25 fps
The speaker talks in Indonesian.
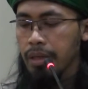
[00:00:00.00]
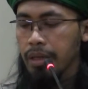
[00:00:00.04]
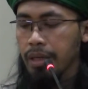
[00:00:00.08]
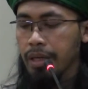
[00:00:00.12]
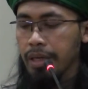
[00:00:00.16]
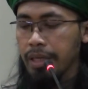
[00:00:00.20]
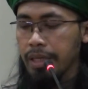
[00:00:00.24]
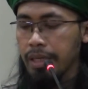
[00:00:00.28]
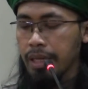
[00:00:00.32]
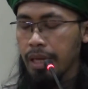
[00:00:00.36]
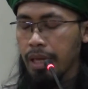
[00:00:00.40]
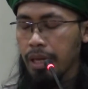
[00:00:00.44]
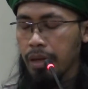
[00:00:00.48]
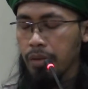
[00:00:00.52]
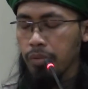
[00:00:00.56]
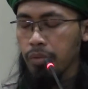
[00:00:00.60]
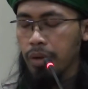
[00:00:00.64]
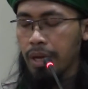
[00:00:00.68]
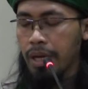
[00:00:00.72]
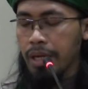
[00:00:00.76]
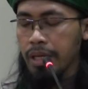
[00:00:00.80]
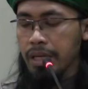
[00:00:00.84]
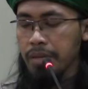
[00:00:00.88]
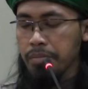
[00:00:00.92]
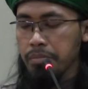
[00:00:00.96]

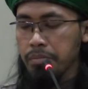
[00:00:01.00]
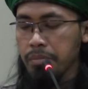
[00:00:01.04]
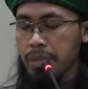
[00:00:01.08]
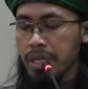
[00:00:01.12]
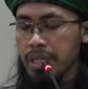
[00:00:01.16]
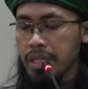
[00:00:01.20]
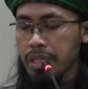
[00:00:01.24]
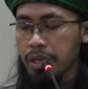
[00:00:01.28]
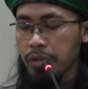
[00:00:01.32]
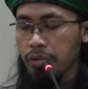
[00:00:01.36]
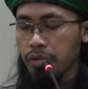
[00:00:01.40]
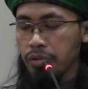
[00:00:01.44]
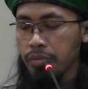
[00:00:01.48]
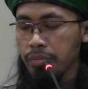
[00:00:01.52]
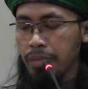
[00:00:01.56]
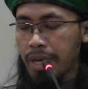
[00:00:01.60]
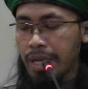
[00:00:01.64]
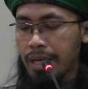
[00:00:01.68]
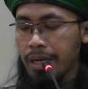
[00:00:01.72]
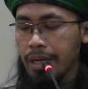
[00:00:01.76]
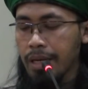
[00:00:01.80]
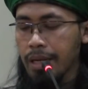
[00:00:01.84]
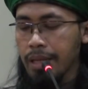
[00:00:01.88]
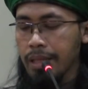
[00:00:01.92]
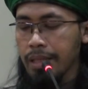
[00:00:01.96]
"Khiyaru a'immatikum
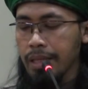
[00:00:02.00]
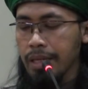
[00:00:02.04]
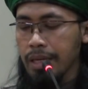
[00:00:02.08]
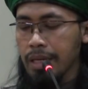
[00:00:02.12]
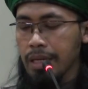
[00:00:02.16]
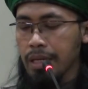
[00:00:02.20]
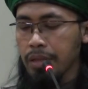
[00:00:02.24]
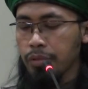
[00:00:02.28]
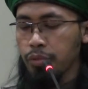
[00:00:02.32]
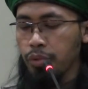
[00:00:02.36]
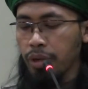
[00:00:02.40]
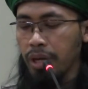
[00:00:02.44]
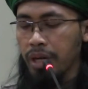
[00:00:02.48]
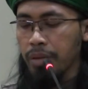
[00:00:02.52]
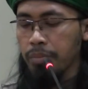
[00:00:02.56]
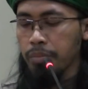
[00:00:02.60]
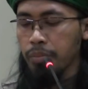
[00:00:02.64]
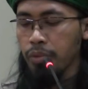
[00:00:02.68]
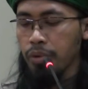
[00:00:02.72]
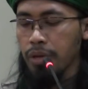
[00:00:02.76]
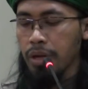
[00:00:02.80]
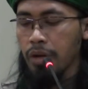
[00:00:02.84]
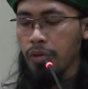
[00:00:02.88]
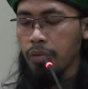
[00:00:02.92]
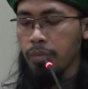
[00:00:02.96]
alladzina
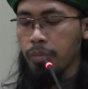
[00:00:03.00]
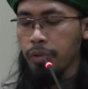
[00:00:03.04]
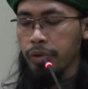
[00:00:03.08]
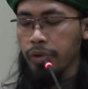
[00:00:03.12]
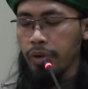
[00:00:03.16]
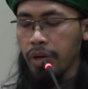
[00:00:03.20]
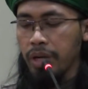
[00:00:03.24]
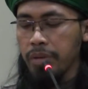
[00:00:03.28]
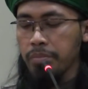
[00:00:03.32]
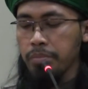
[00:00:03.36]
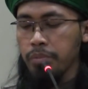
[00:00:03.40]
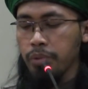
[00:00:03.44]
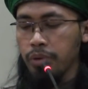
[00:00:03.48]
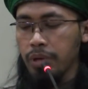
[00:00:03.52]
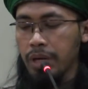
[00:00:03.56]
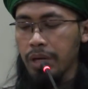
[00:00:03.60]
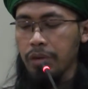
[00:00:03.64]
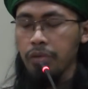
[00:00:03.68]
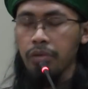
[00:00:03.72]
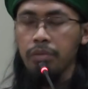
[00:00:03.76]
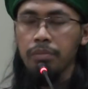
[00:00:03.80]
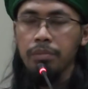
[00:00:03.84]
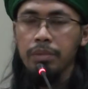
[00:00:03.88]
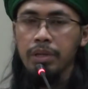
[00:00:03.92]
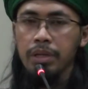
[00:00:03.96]
tuhibbunahum wa
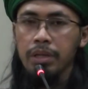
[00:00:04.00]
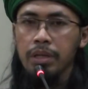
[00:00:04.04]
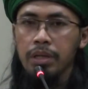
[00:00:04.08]
yuhibbunakum."